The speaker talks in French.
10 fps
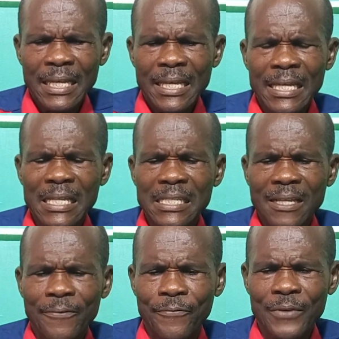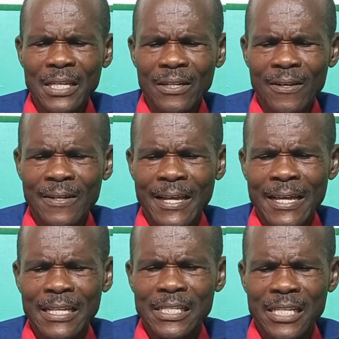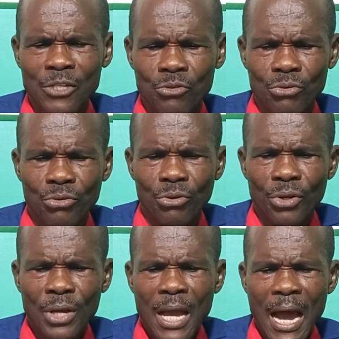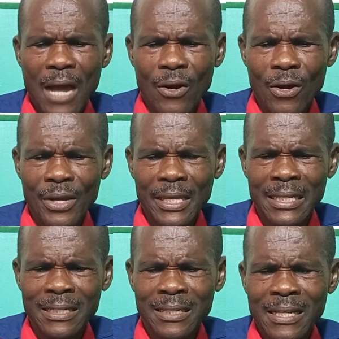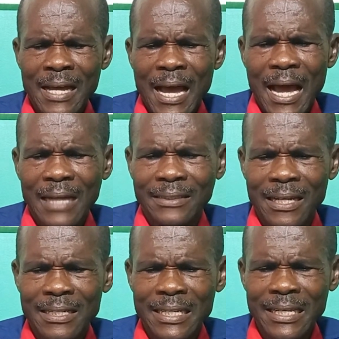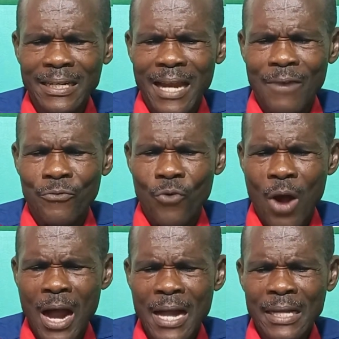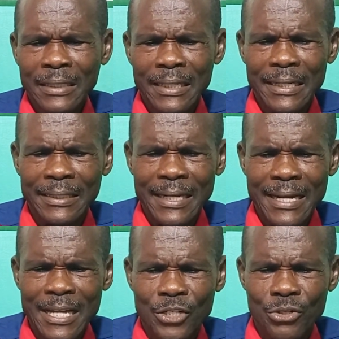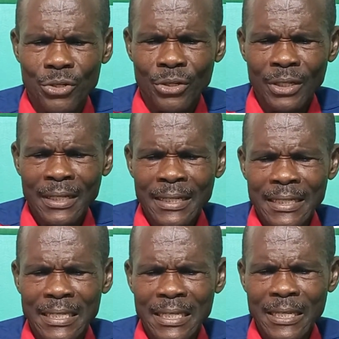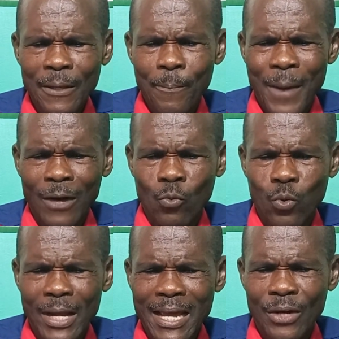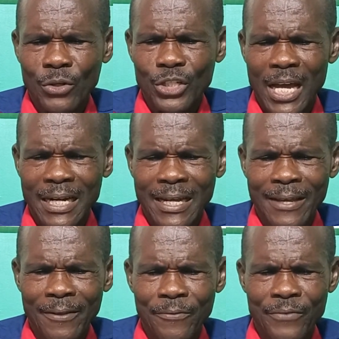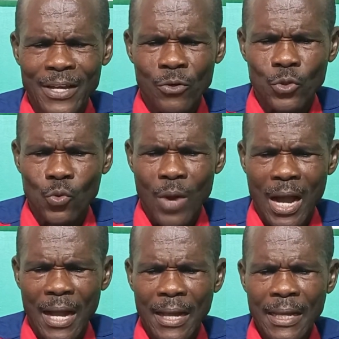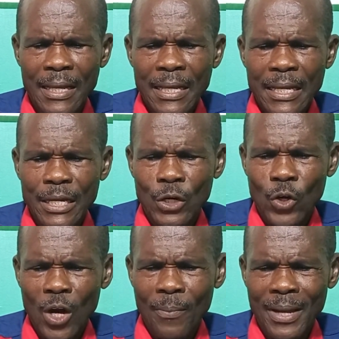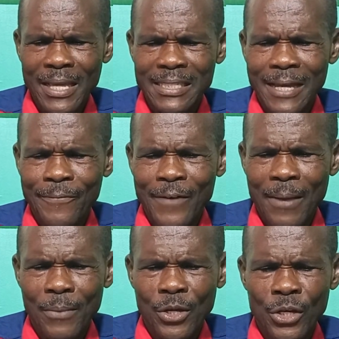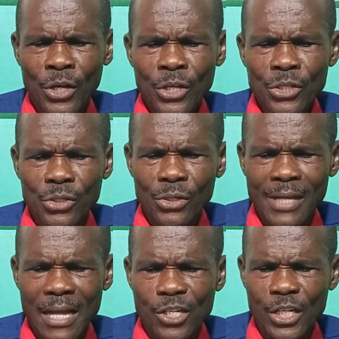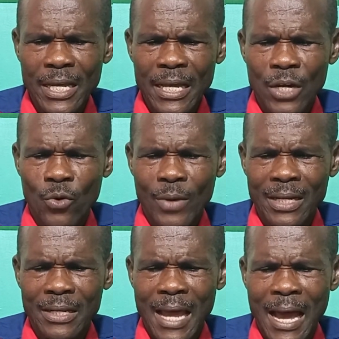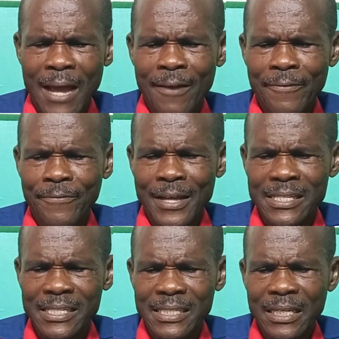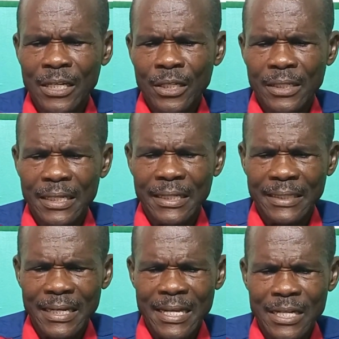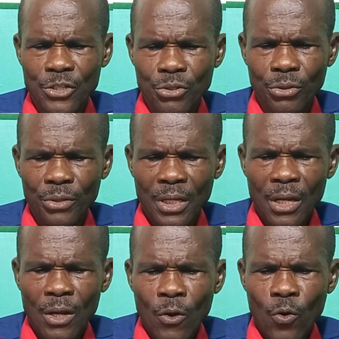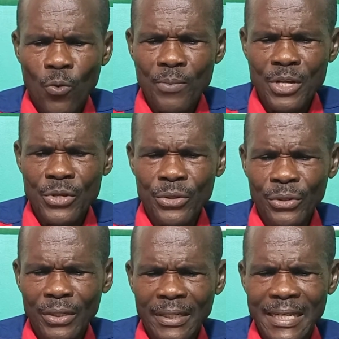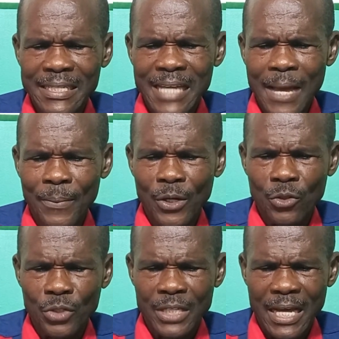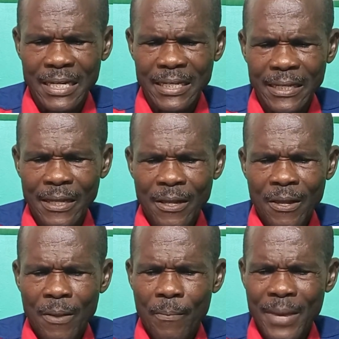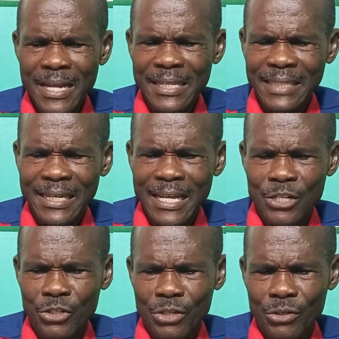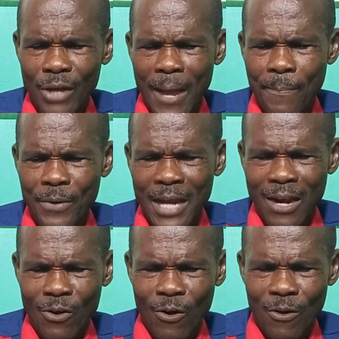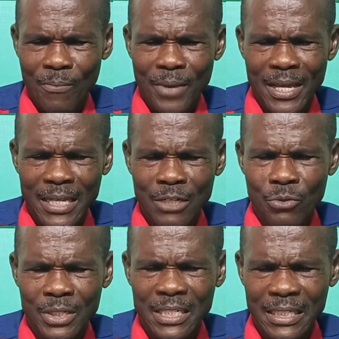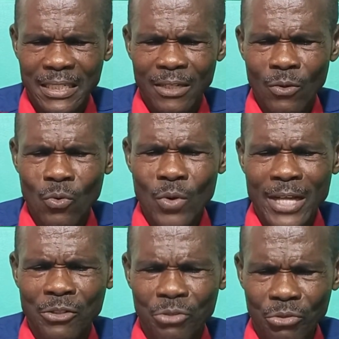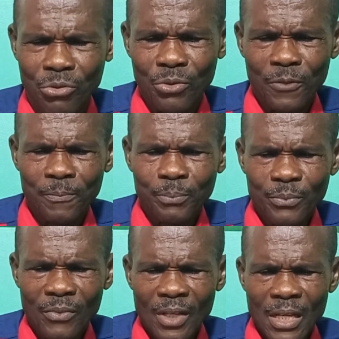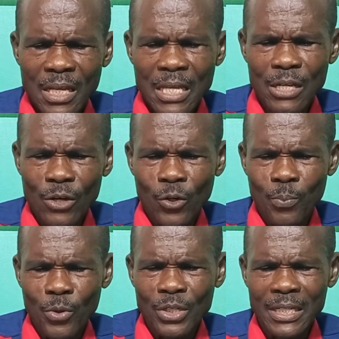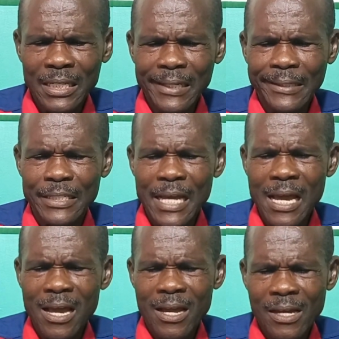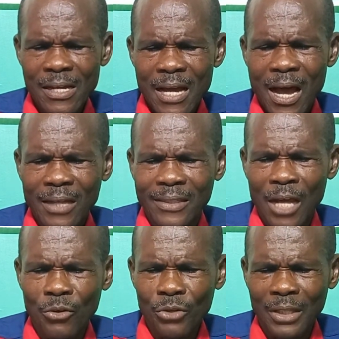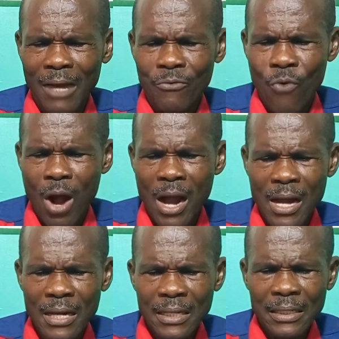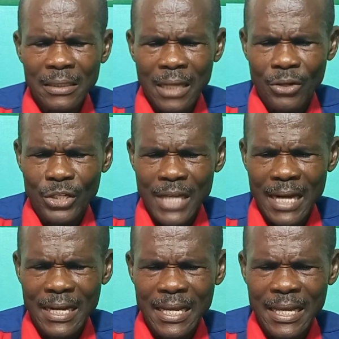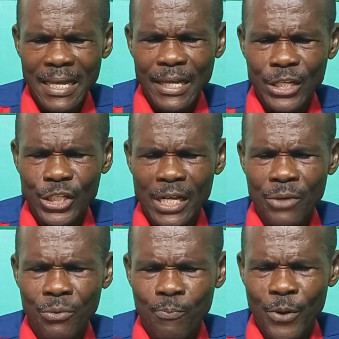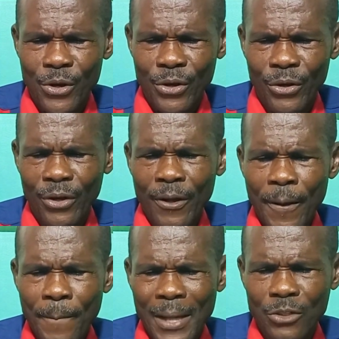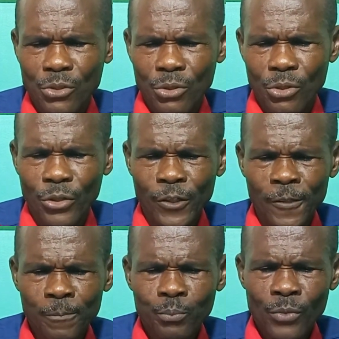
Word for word: ils s'en firent des ceintures. Alors ils entendirent la voix de l'Éternel Dieu qui parcourait le jardin vers le soir. Et l'homme et sa femme se cachaient loin de la face de l'Éternel Dieu, au milieu des arbres du jardin. Mais l'Éternel Dieu appela l'homme et lui dit, Où es-tu Il répondit, J'ai entendu ta voix dans le jardin et j'ai eu peur parce que